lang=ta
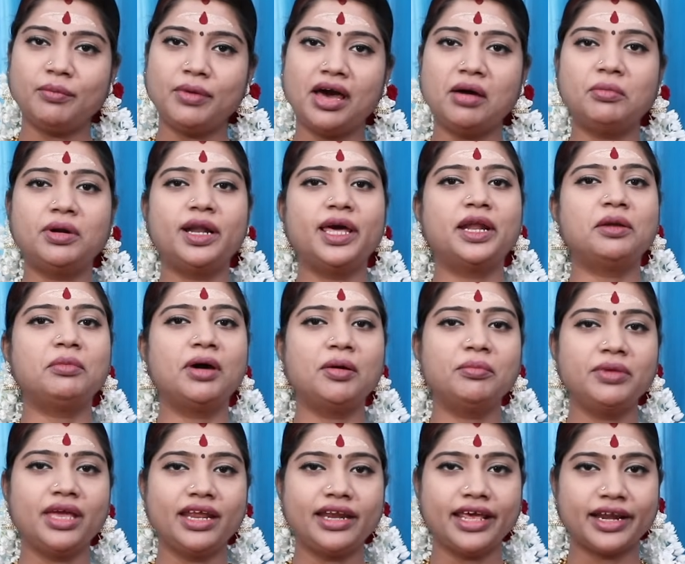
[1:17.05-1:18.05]
மாமனார்
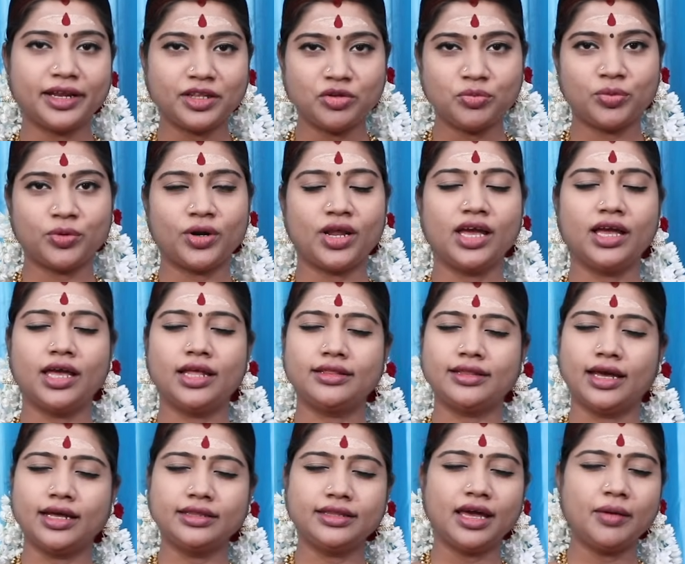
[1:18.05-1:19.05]
மாமியார் இறந்து போனாங்க
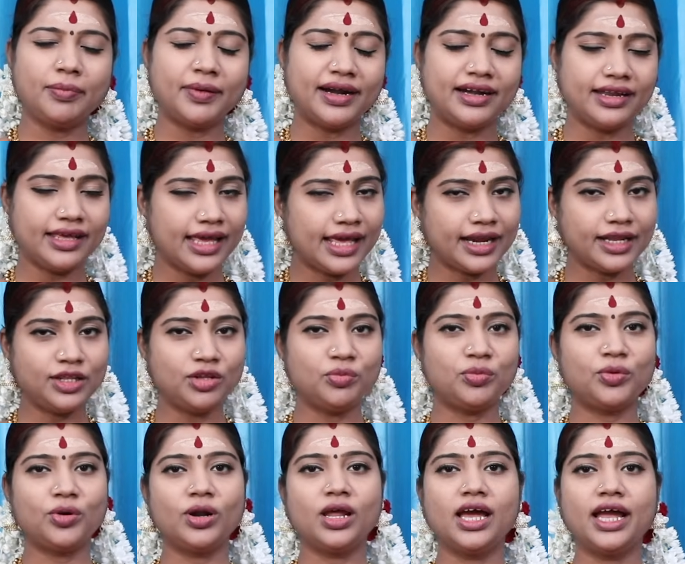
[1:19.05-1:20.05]
தாத்தா பாட்டி இறந்து
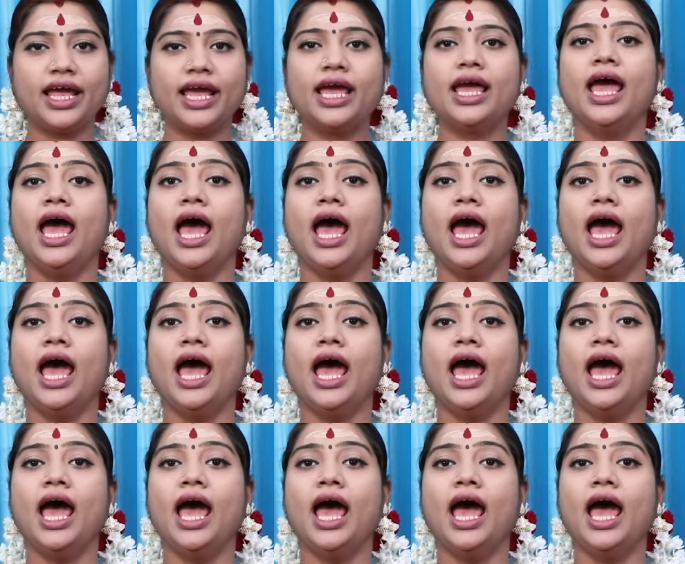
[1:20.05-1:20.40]
போனாங்க